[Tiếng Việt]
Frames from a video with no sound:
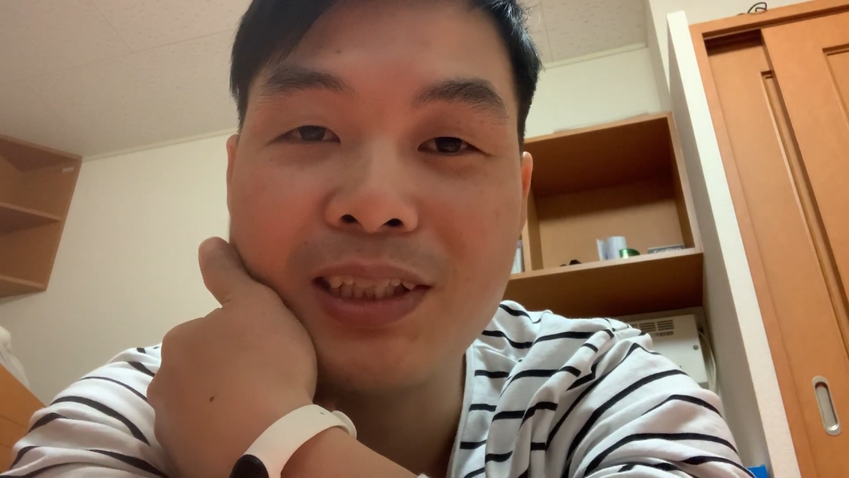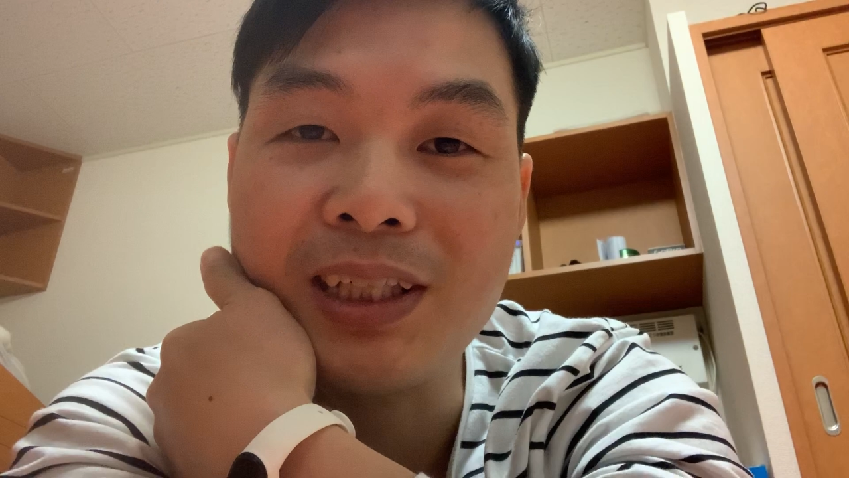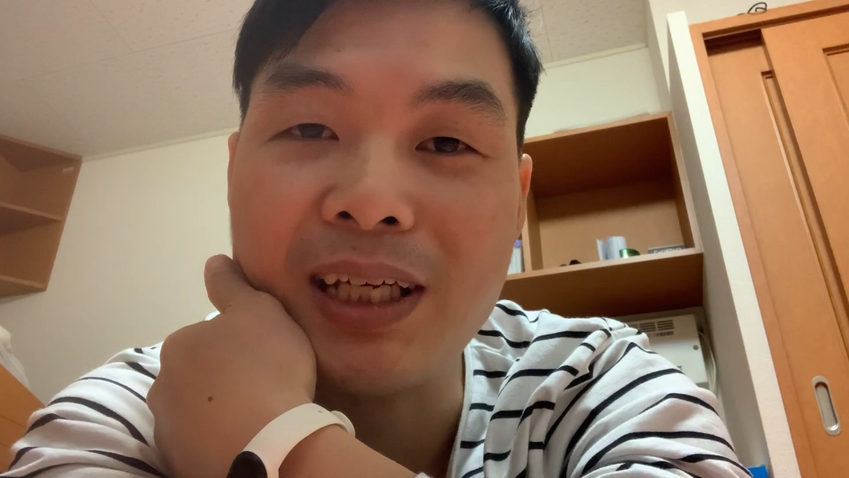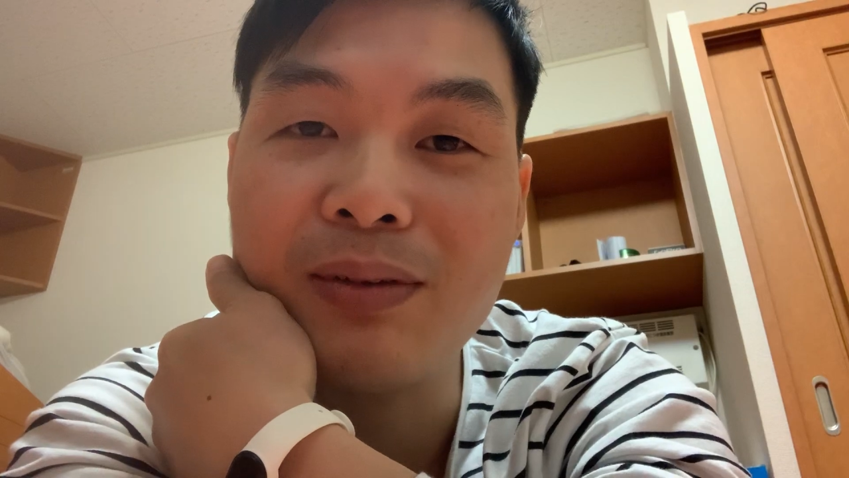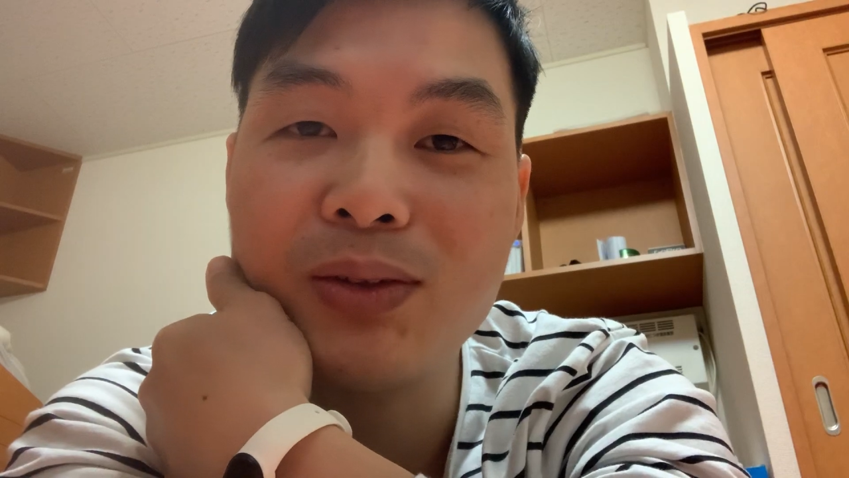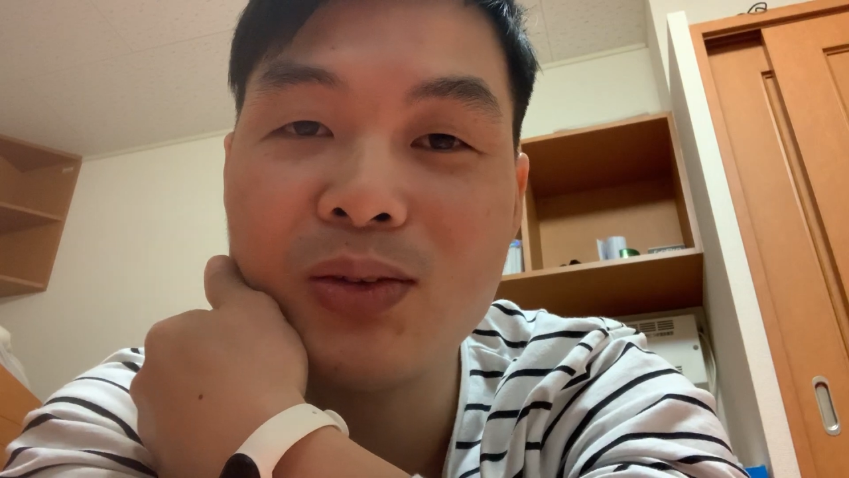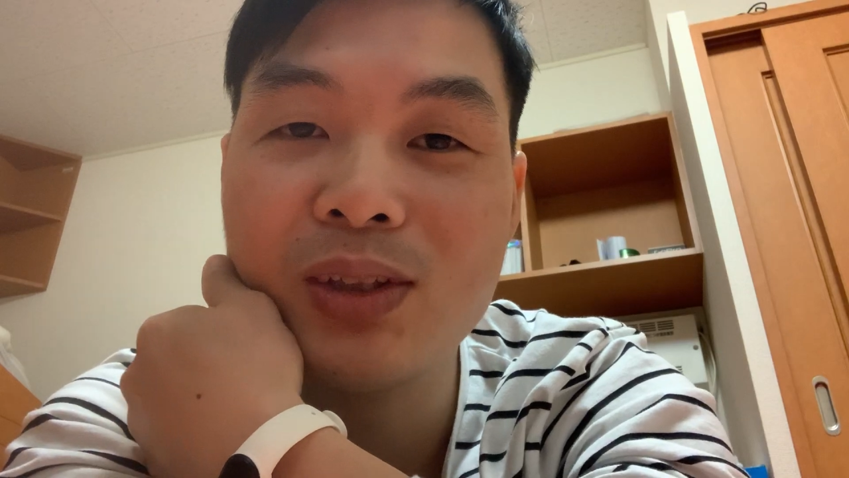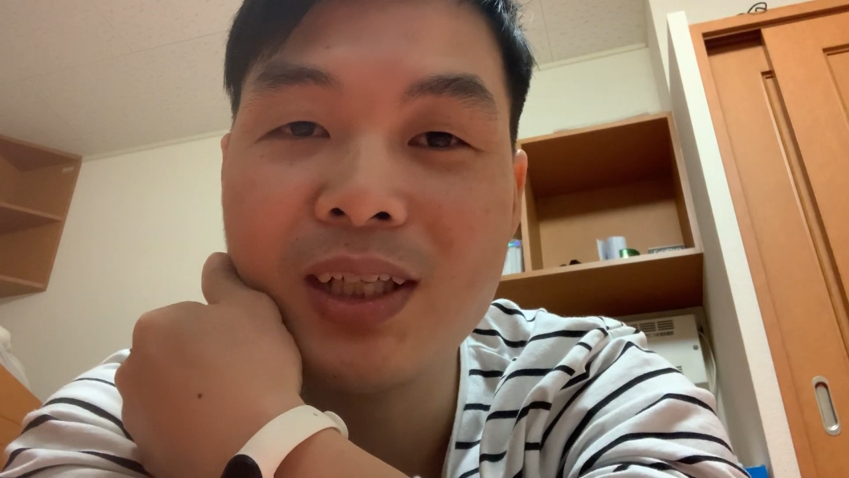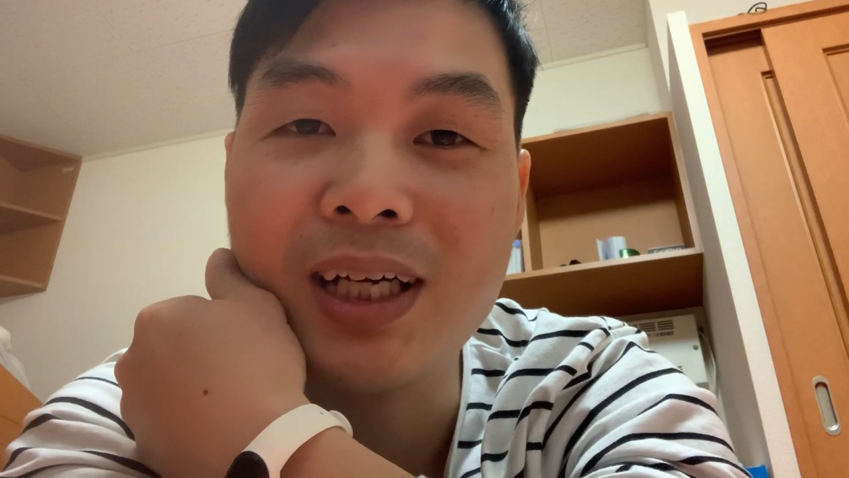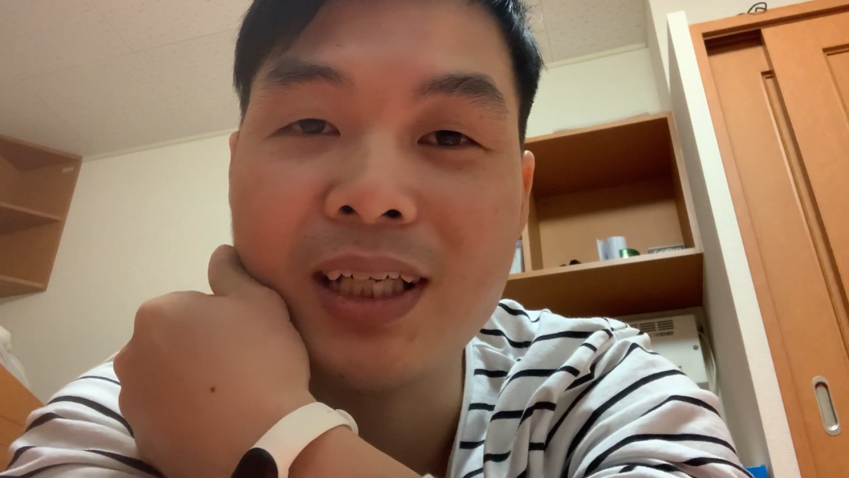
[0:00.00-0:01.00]
sẻ cho
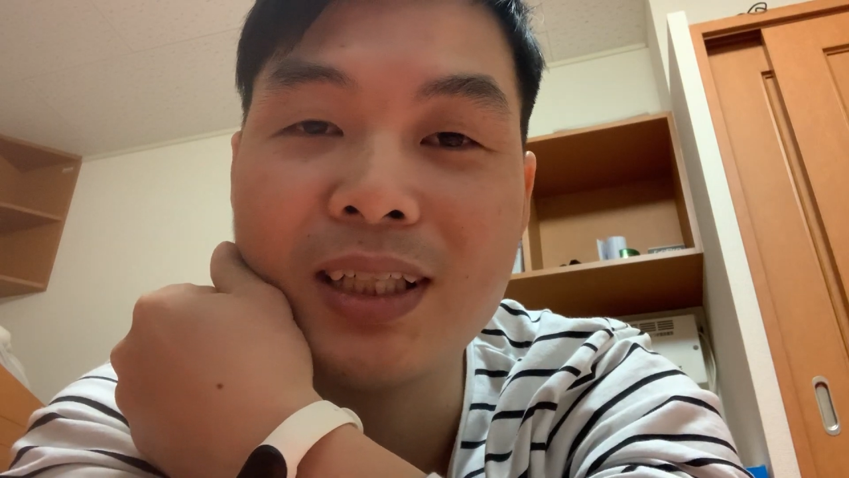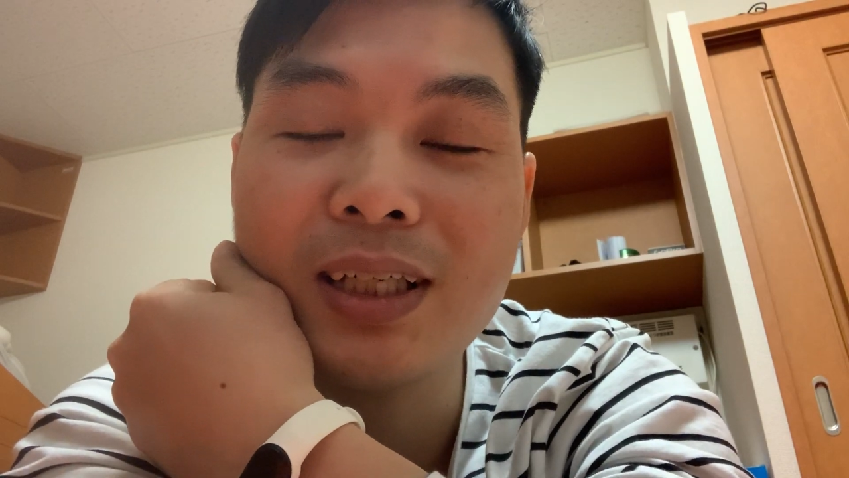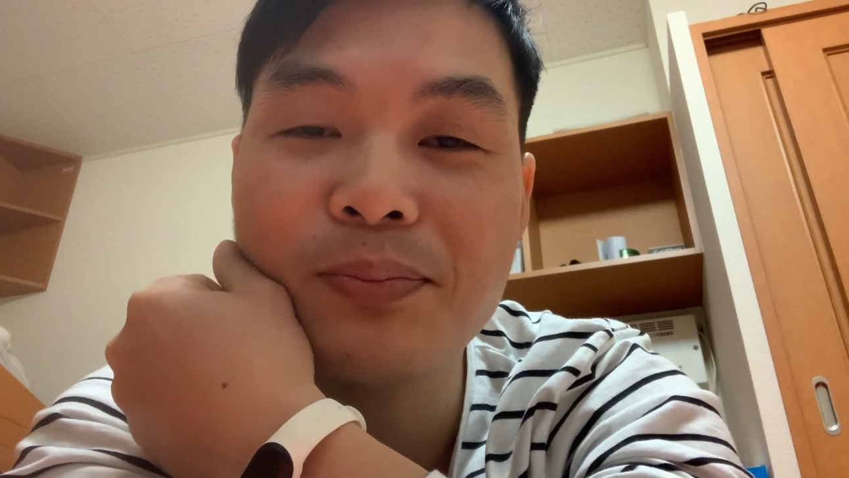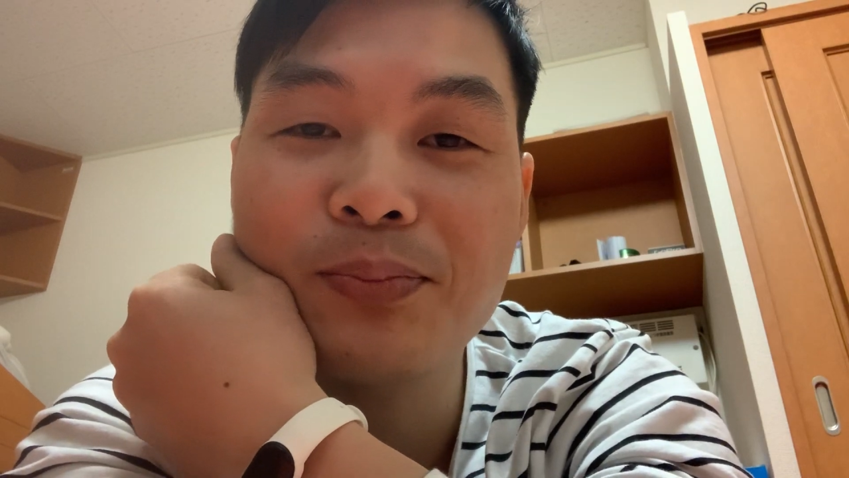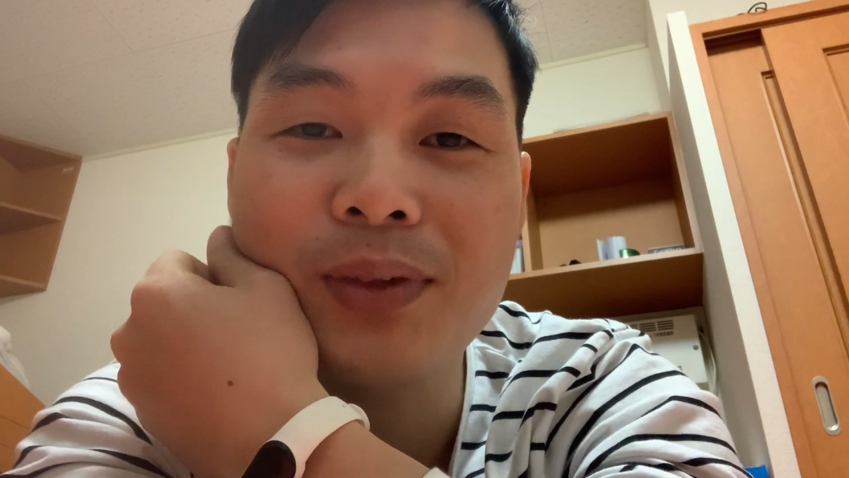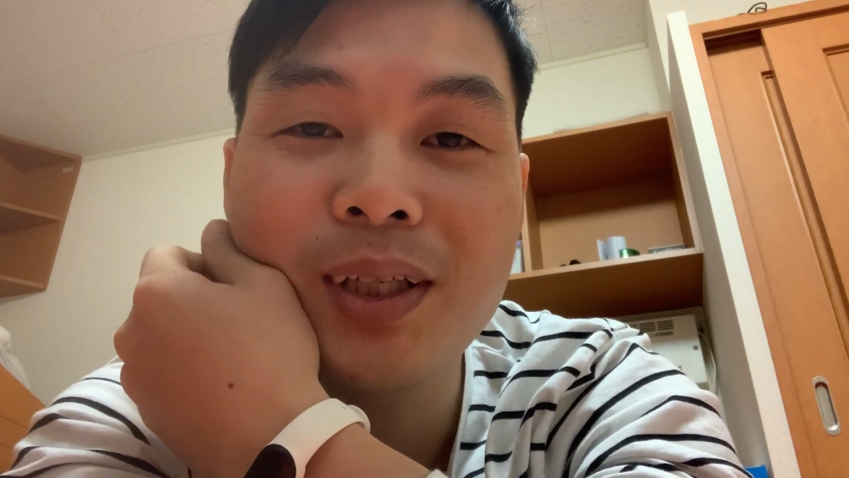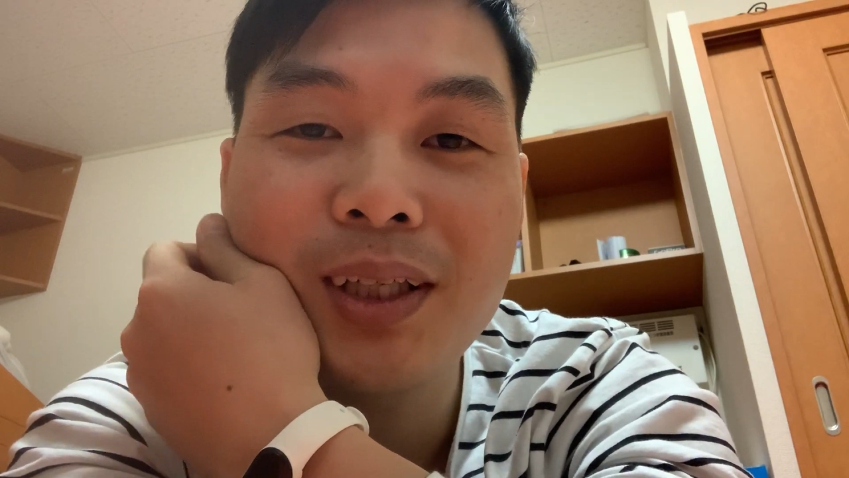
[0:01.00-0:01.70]
tất cả anh em